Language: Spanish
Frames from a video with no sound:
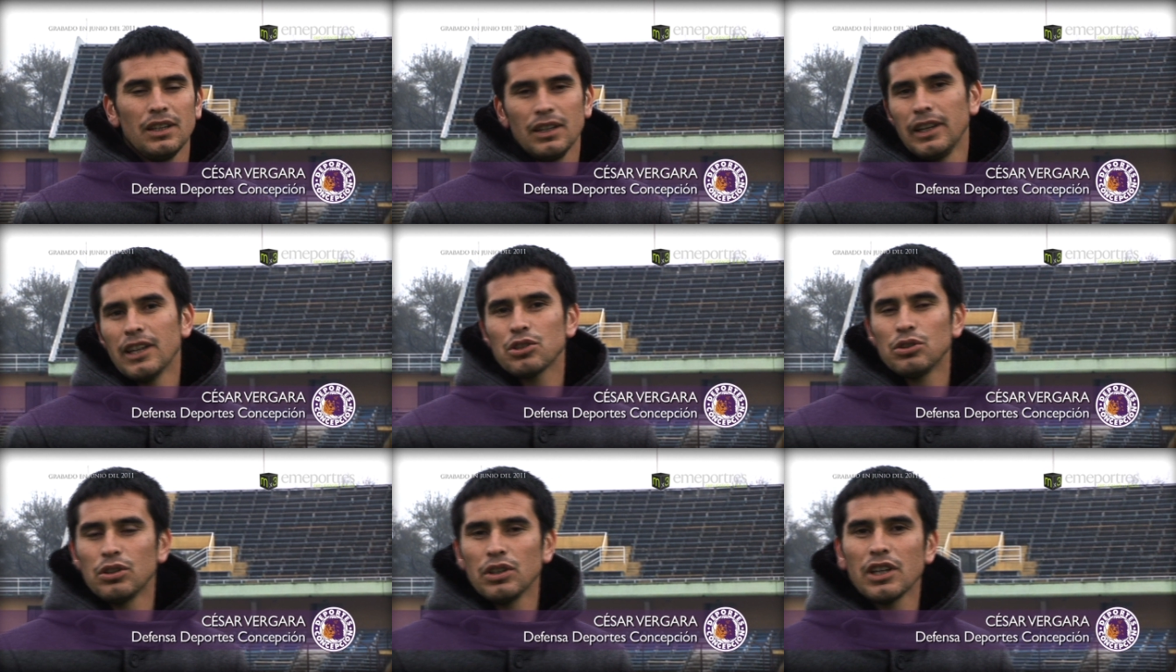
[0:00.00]
en,
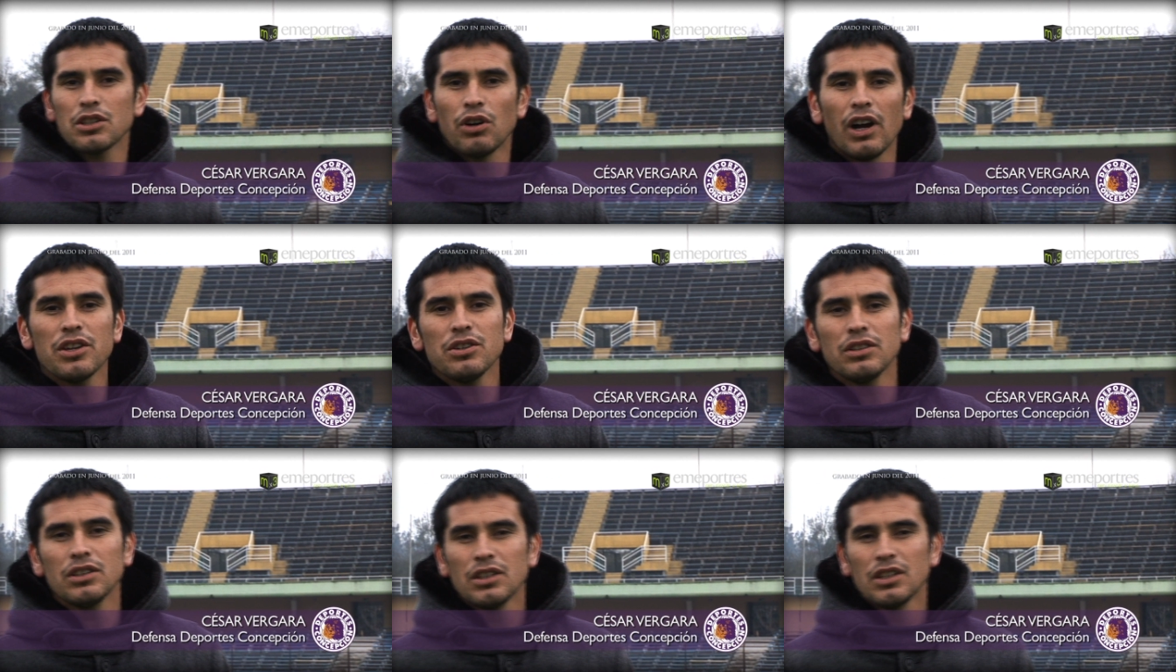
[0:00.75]
eso, en esos años
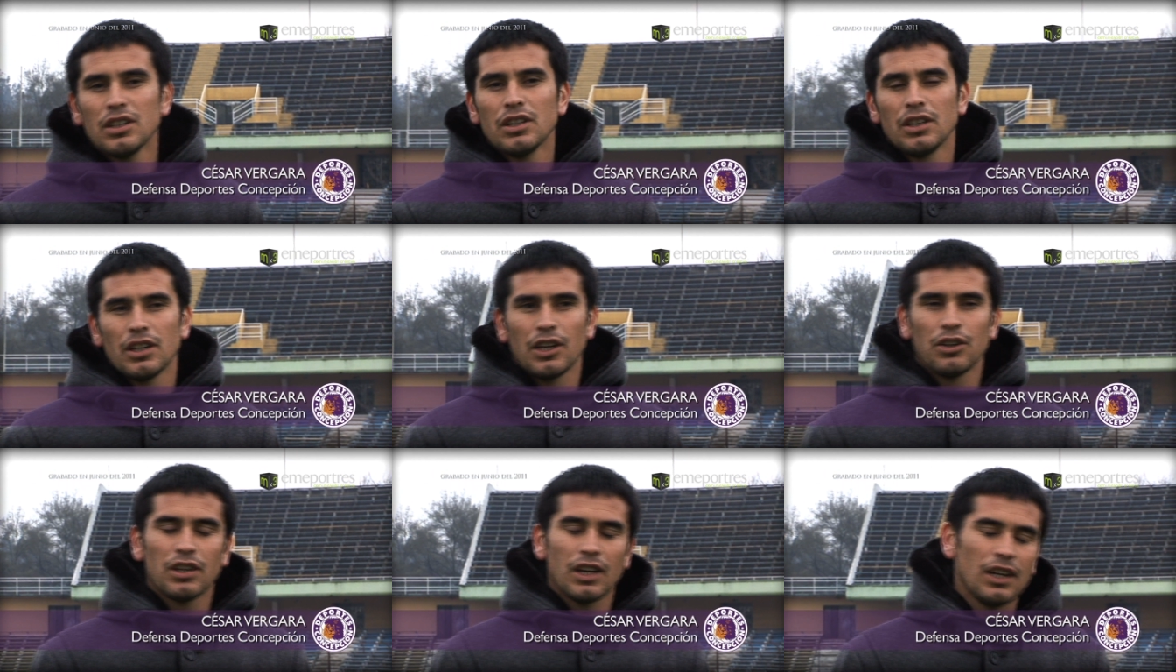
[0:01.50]

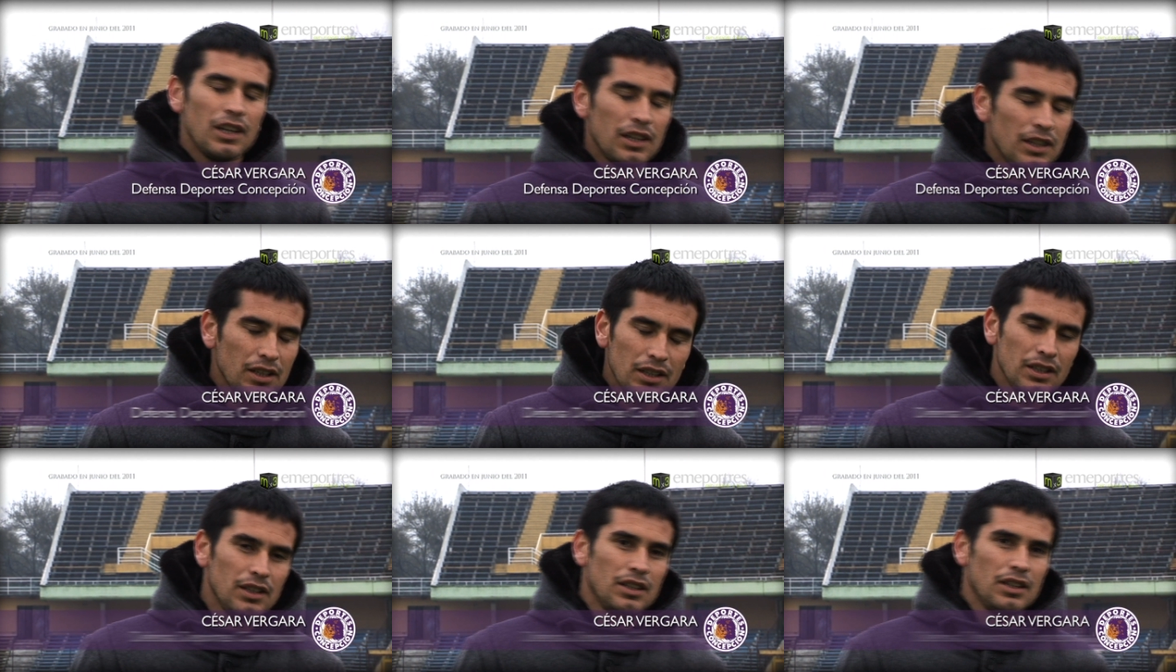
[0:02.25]
creo que él
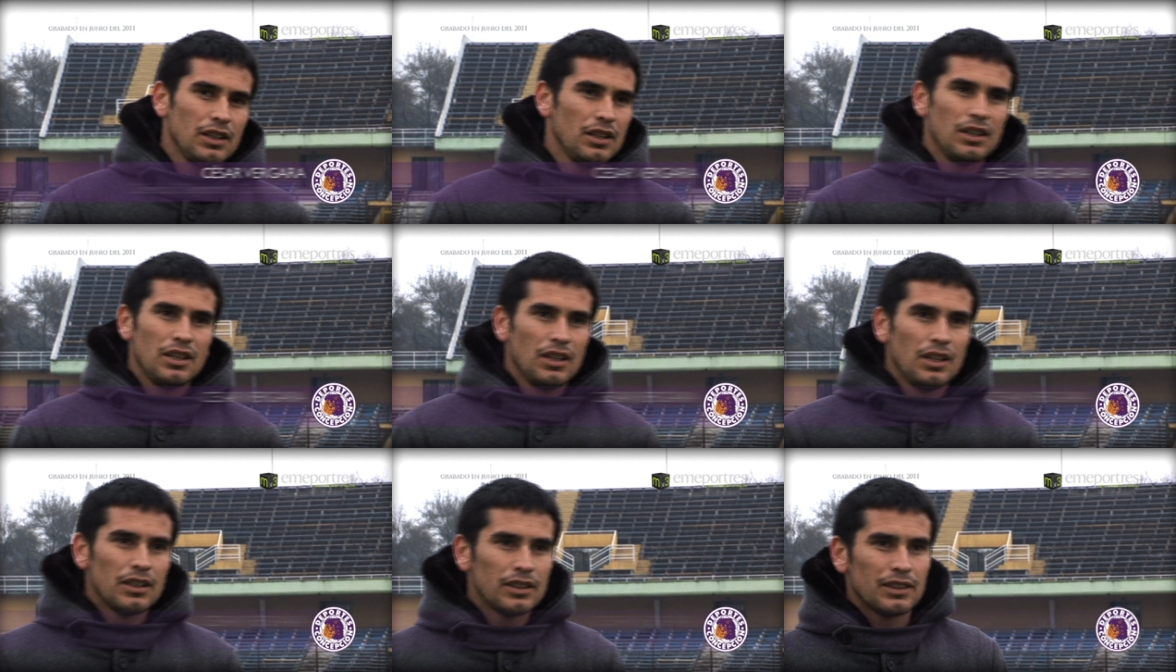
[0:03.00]

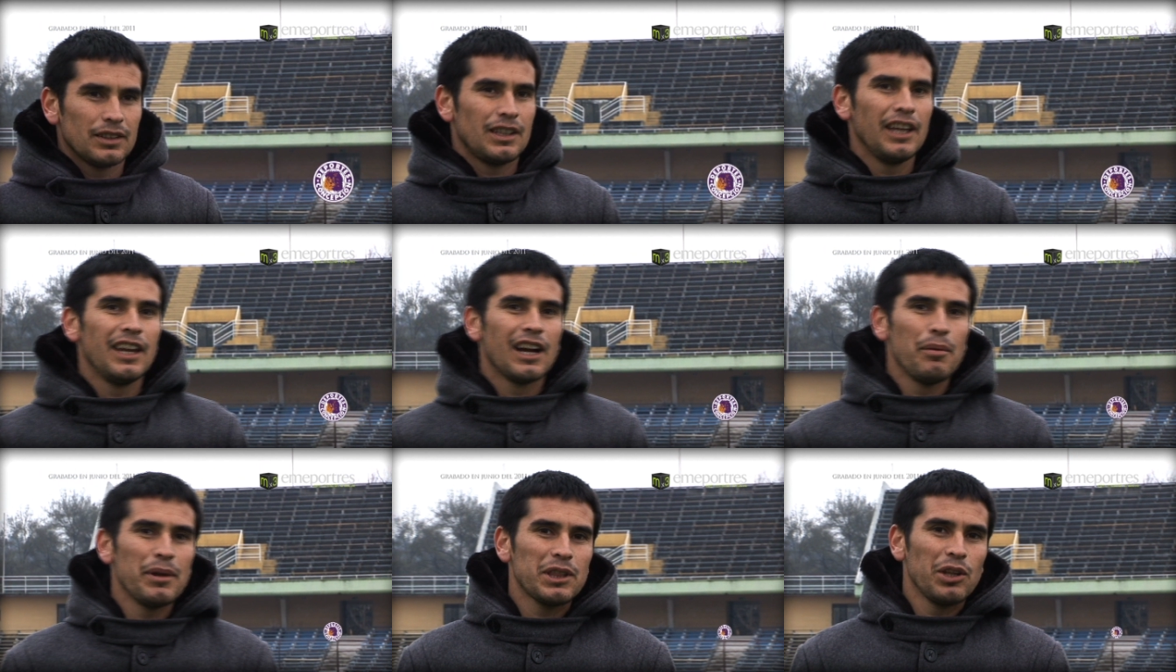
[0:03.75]

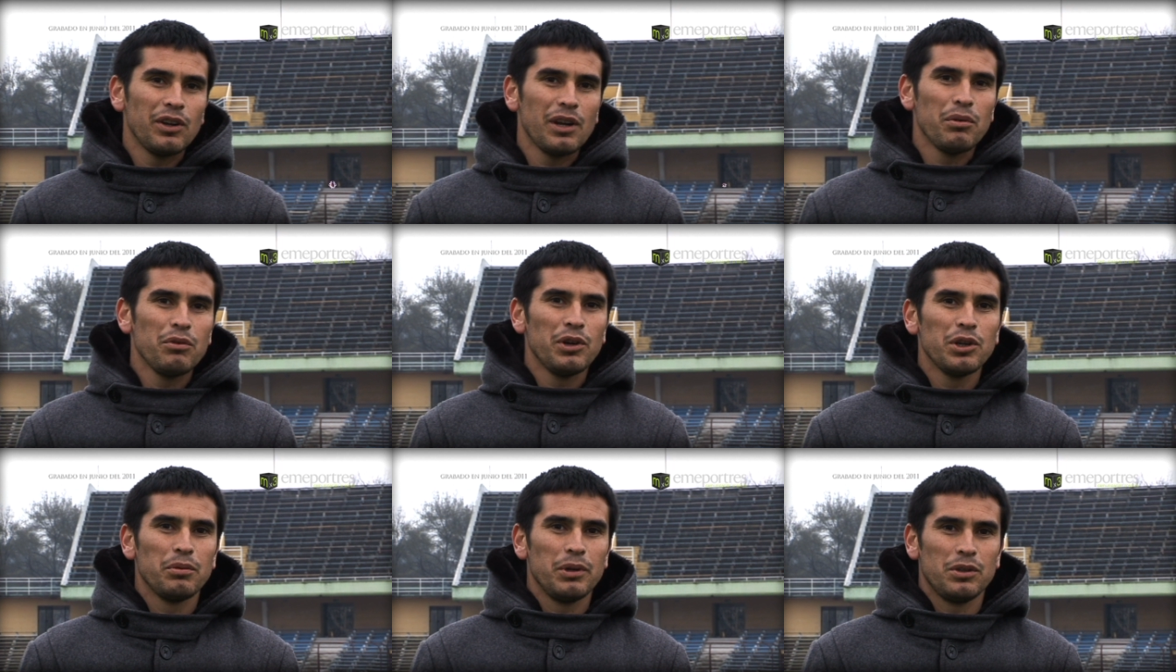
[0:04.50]
técnicamente no era muy
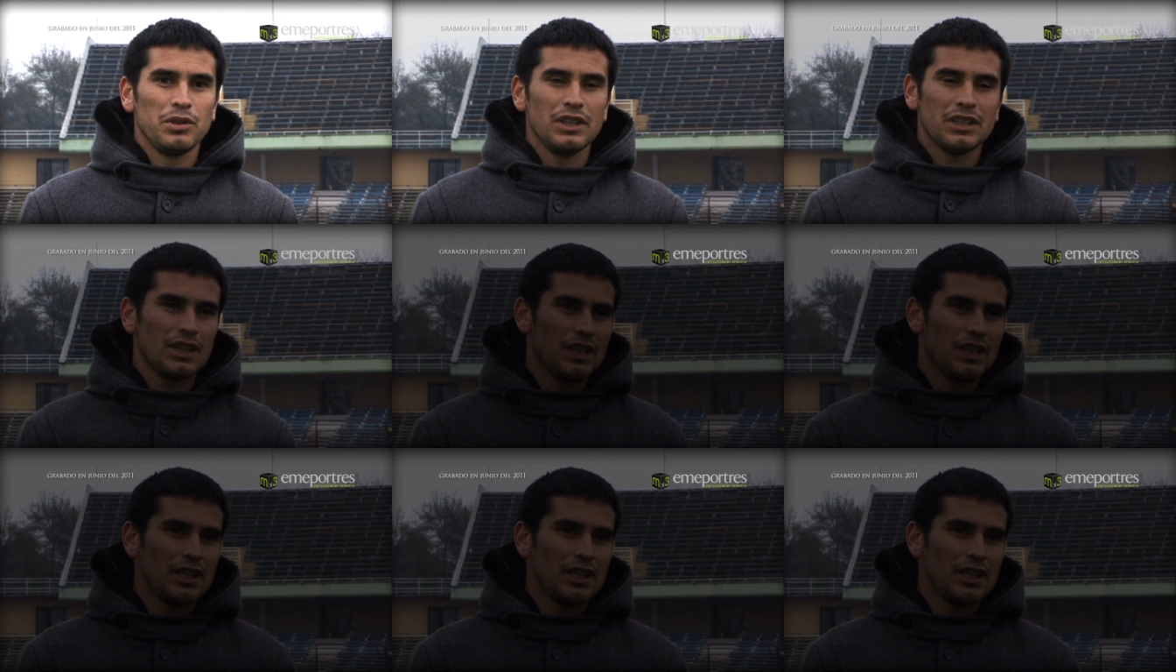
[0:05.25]
bueno, pero dicen